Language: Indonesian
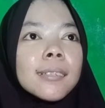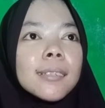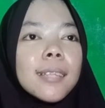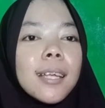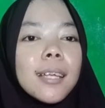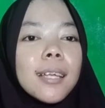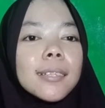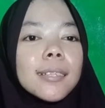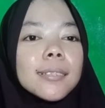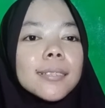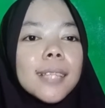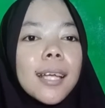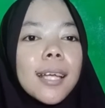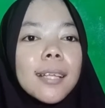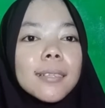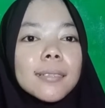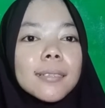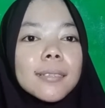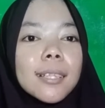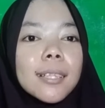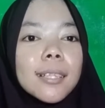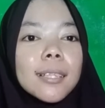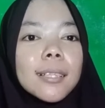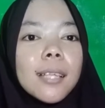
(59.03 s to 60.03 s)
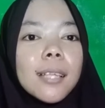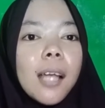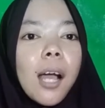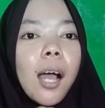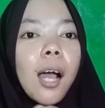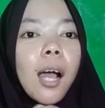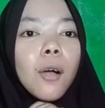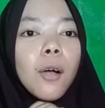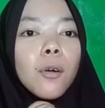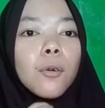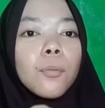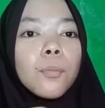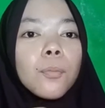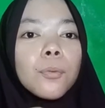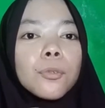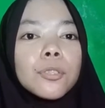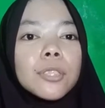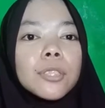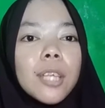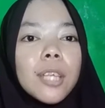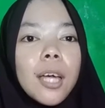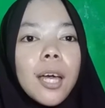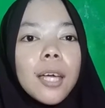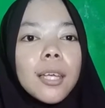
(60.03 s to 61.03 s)
dari sunscreen yang aku
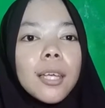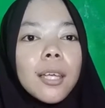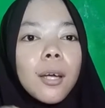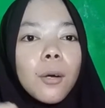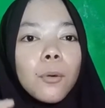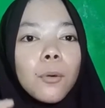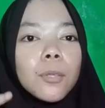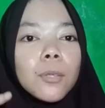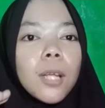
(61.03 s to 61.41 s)
punya yang